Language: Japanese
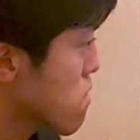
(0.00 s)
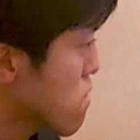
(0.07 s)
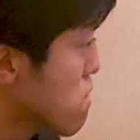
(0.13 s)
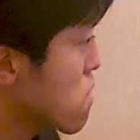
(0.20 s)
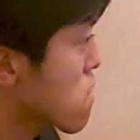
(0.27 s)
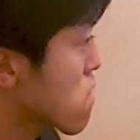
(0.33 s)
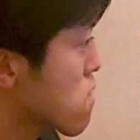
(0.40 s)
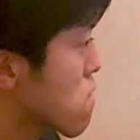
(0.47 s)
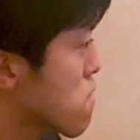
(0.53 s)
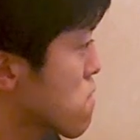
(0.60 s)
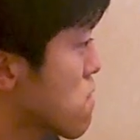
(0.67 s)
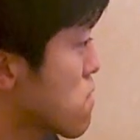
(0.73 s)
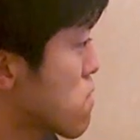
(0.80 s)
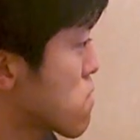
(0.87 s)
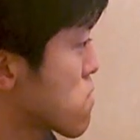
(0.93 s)

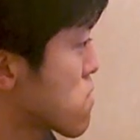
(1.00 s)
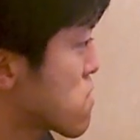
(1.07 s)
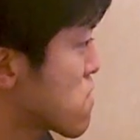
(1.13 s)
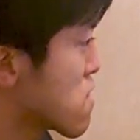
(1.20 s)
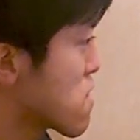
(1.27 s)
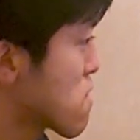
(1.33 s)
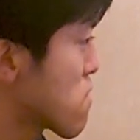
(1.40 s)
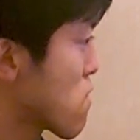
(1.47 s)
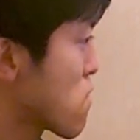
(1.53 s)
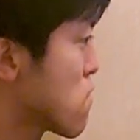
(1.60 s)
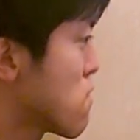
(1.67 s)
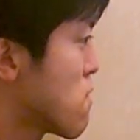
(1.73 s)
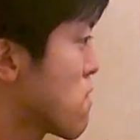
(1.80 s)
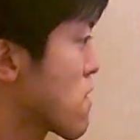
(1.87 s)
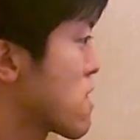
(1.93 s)
まあ普通にここ
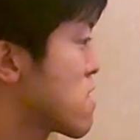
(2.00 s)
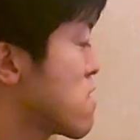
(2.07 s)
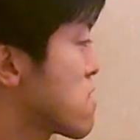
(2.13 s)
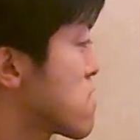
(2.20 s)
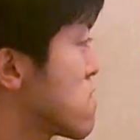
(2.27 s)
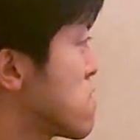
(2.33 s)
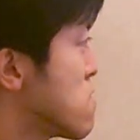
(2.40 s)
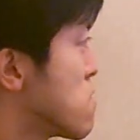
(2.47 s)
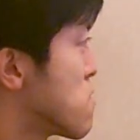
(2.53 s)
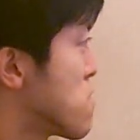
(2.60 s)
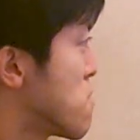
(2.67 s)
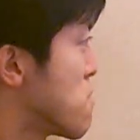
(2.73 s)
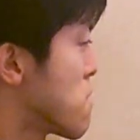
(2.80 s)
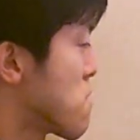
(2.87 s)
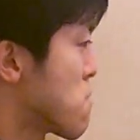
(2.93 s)
は分かりやすいの
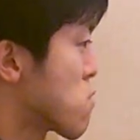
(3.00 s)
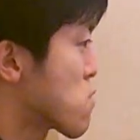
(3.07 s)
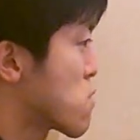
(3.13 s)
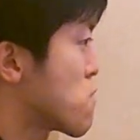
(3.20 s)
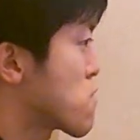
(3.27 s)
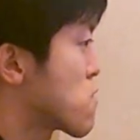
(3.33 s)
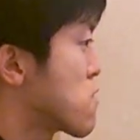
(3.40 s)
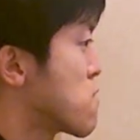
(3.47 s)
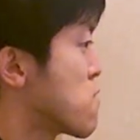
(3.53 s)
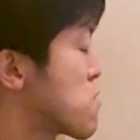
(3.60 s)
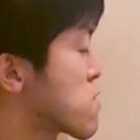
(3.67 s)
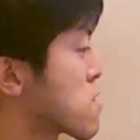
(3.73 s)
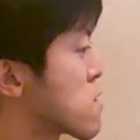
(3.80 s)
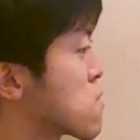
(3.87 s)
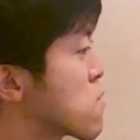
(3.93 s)
で、まあ、元に
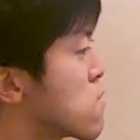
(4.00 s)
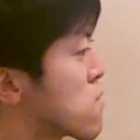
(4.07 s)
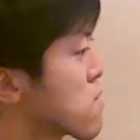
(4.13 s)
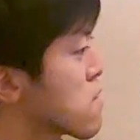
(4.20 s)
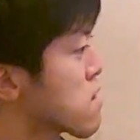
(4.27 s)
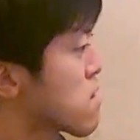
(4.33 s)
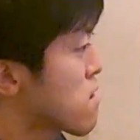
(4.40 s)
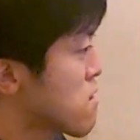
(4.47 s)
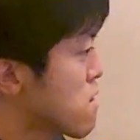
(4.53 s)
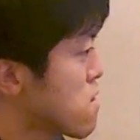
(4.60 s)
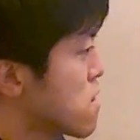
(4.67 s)
戻ったところから、